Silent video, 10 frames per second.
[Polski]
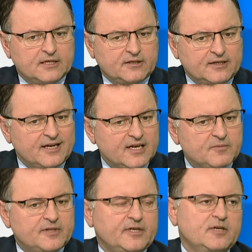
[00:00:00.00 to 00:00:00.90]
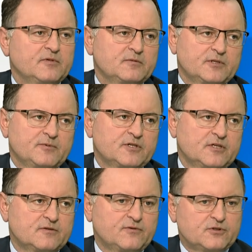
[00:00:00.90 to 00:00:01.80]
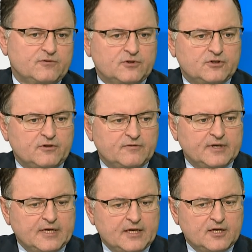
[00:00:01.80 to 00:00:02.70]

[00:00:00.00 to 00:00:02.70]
ten element, jakim jest bezpieczeństwo żywnościowe,